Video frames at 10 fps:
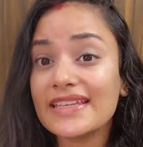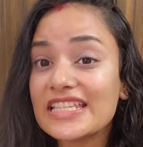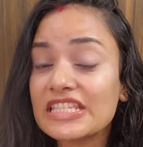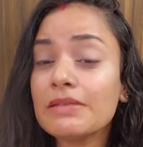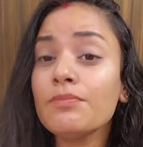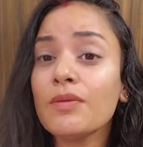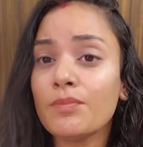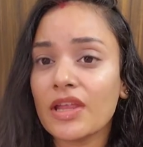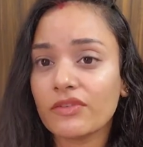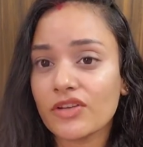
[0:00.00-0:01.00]
किसी भी
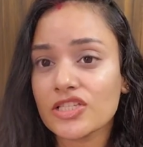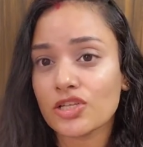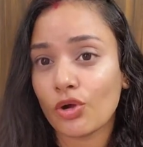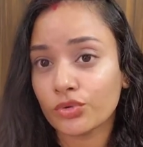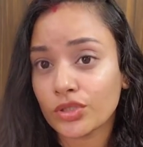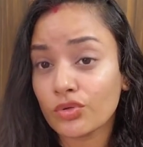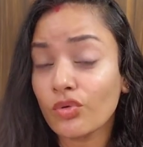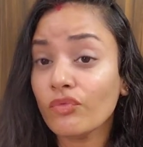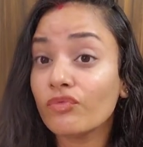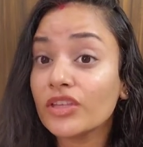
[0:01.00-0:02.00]
ब्रेकफास्ट काउंटर को